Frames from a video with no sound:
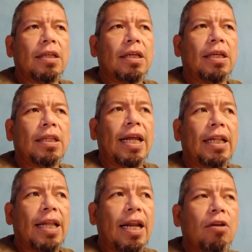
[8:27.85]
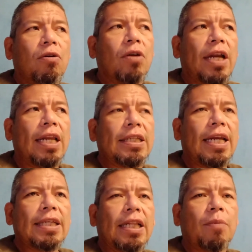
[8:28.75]
intentando realizar
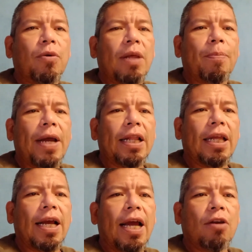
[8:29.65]
este tipo de práctica